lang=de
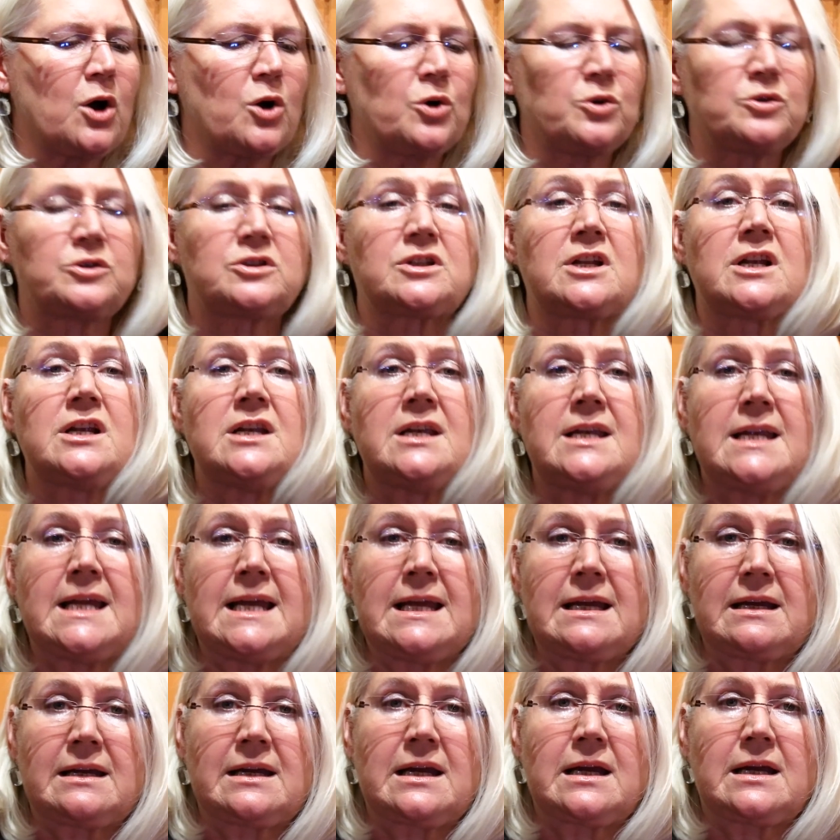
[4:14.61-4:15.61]
und der
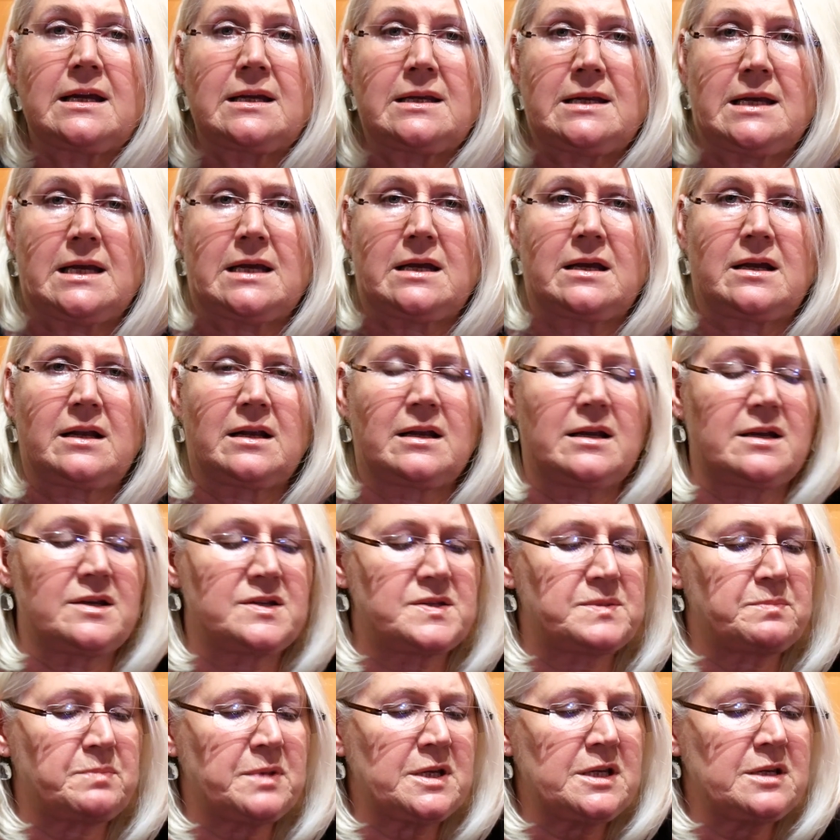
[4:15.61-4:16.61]
linke Knöchel
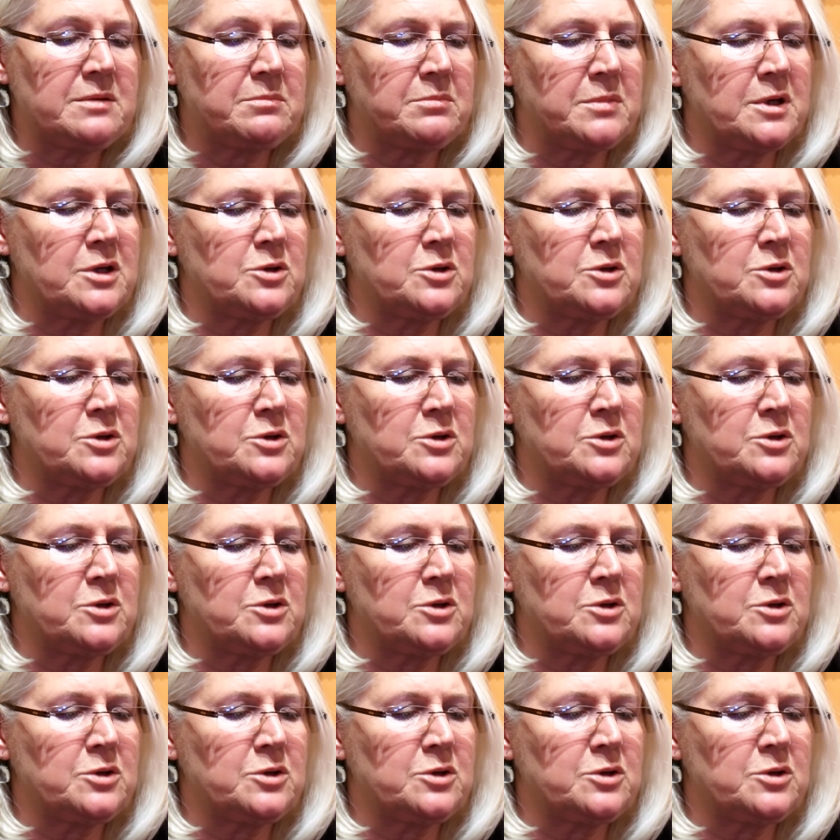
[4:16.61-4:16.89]
ist binnen